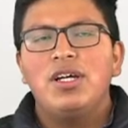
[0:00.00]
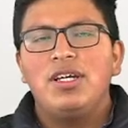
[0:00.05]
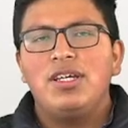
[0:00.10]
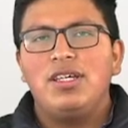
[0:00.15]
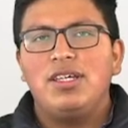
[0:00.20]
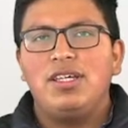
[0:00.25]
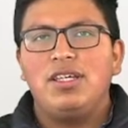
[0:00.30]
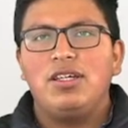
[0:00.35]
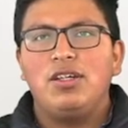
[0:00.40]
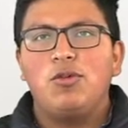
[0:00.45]

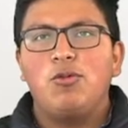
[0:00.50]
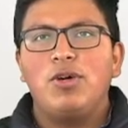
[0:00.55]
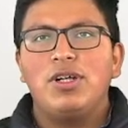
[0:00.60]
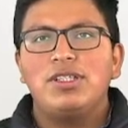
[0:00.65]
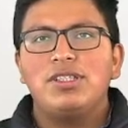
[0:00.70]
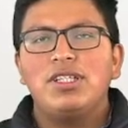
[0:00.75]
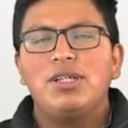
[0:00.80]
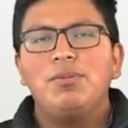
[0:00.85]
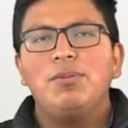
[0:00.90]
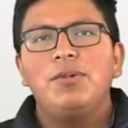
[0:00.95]
y
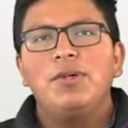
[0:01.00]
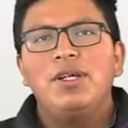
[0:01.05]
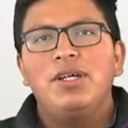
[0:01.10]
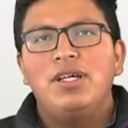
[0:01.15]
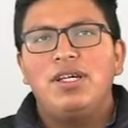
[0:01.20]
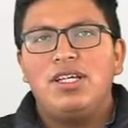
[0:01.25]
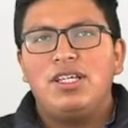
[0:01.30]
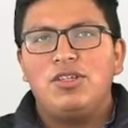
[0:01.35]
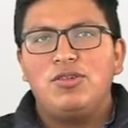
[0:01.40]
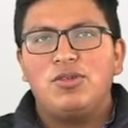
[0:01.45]
WhatsApp.
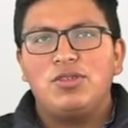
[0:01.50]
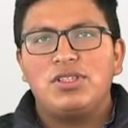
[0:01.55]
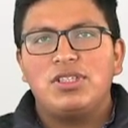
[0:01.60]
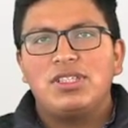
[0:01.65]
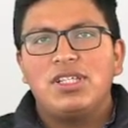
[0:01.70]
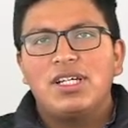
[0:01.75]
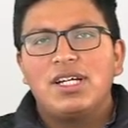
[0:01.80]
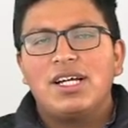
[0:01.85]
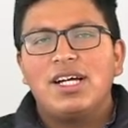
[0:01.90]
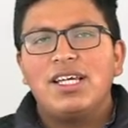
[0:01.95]

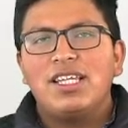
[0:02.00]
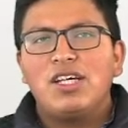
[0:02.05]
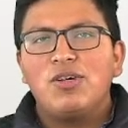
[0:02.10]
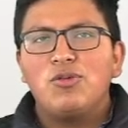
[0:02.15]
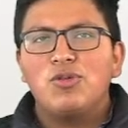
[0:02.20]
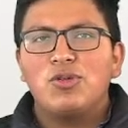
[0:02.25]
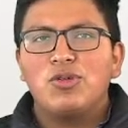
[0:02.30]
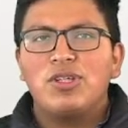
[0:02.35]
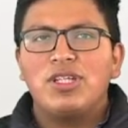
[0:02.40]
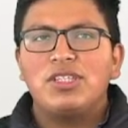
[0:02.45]
Entonces, cada
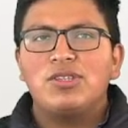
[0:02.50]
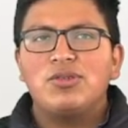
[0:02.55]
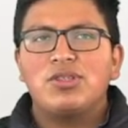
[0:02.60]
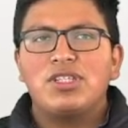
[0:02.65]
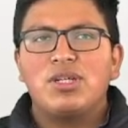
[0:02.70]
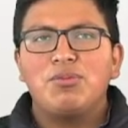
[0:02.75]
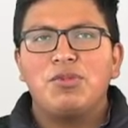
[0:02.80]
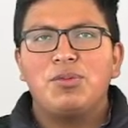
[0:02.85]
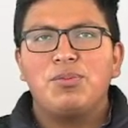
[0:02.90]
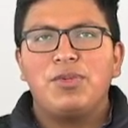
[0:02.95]
uno de
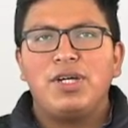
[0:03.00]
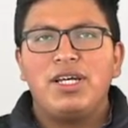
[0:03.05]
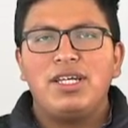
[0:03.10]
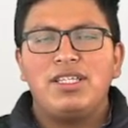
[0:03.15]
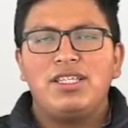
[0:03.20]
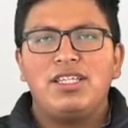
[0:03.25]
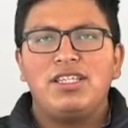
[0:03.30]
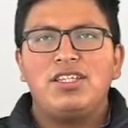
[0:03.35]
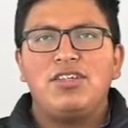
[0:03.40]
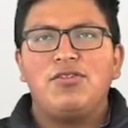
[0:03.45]
estos también va a
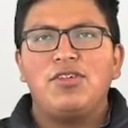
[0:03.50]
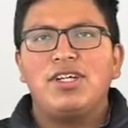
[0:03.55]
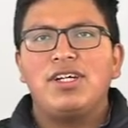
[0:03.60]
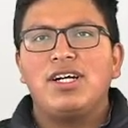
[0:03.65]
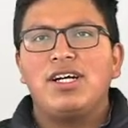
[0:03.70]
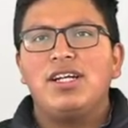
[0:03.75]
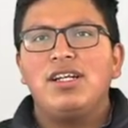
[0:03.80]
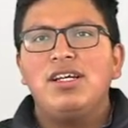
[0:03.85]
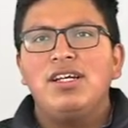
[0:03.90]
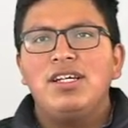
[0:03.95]

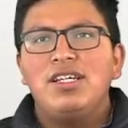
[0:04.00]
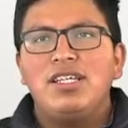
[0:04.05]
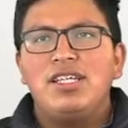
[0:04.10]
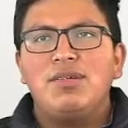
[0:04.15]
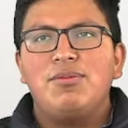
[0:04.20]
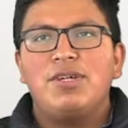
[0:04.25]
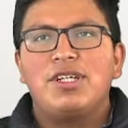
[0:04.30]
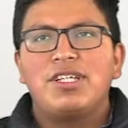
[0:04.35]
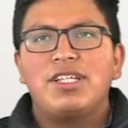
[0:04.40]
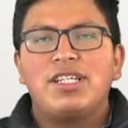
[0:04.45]
identificar
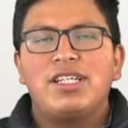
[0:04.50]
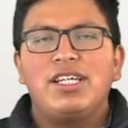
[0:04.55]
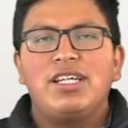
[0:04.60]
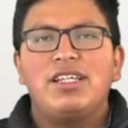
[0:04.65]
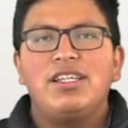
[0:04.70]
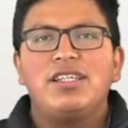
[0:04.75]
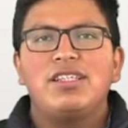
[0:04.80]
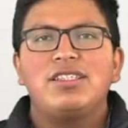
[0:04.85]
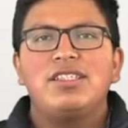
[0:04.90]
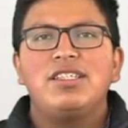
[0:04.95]
y va a
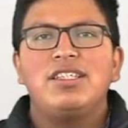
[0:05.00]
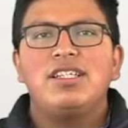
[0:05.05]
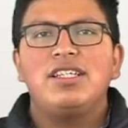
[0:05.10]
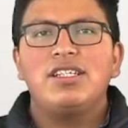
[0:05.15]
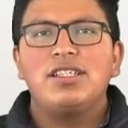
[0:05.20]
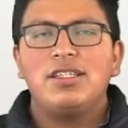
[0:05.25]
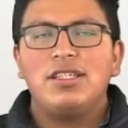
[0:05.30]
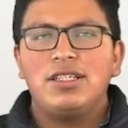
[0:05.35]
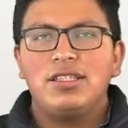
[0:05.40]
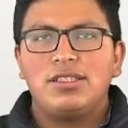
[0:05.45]
requerir
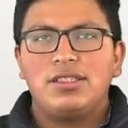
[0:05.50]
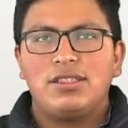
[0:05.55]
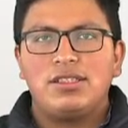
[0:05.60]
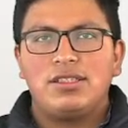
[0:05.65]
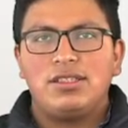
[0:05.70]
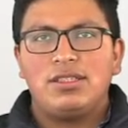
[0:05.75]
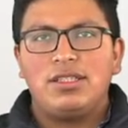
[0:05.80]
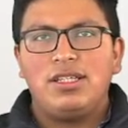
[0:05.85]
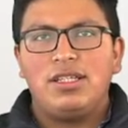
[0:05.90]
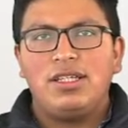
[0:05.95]
ciertas
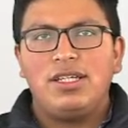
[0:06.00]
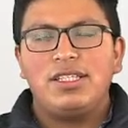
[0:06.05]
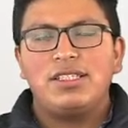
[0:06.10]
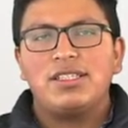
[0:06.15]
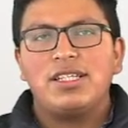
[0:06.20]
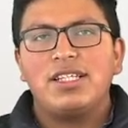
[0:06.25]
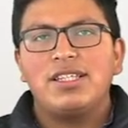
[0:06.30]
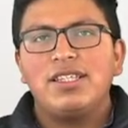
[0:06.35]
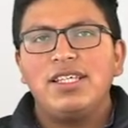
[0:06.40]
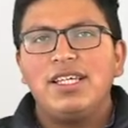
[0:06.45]
este,
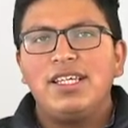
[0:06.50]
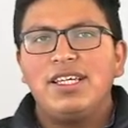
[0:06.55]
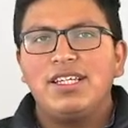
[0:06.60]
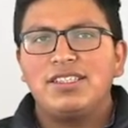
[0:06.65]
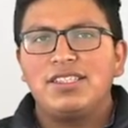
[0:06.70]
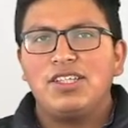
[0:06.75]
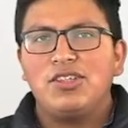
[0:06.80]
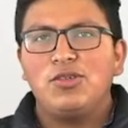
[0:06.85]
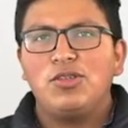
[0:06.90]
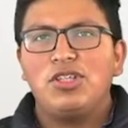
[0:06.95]

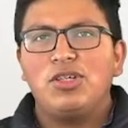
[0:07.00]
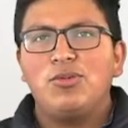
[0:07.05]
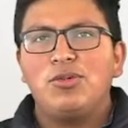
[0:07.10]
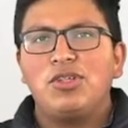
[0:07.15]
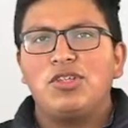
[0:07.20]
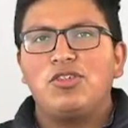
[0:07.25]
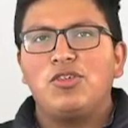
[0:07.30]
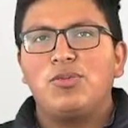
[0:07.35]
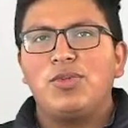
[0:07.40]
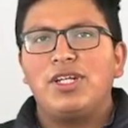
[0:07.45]
estrategias que yo
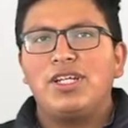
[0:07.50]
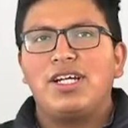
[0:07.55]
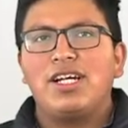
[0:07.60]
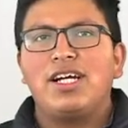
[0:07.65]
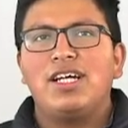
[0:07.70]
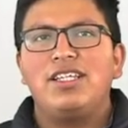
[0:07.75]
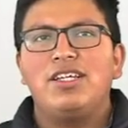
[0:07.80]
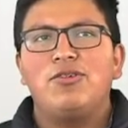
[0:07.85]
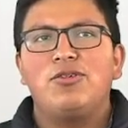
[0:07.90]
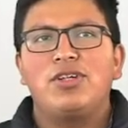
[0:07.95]
debo de tomar en
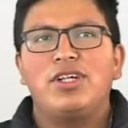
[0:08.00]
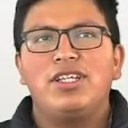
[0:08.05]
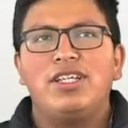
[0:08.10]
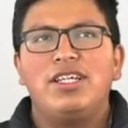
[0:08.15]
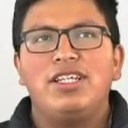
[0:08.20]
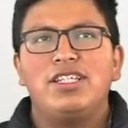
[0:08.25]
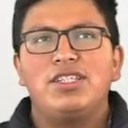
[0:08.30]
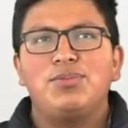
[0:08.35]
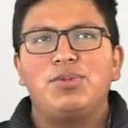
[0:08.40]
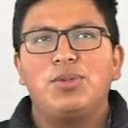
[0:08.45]
cada una
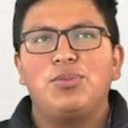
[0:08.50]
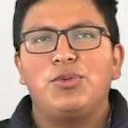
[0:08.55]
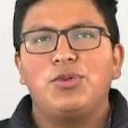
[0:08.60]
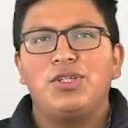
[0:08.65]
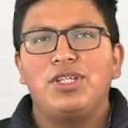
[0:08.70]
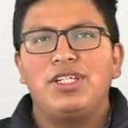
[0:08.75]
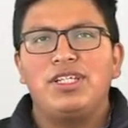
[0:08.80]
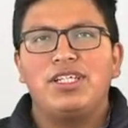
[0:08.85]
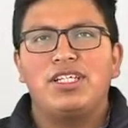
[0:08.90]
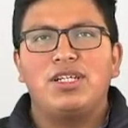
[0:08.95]
de ellas para
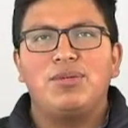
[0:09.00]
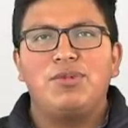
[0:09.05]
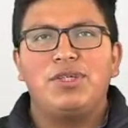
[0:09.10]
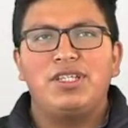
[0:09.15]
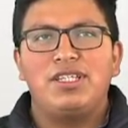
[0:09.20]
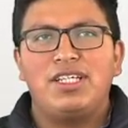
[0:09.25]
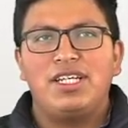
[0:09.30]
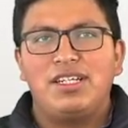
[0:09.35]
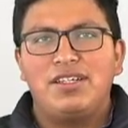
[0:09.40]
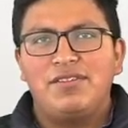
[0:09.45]
poder
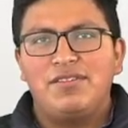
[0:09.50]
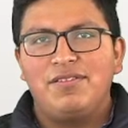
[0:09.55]
incrementar.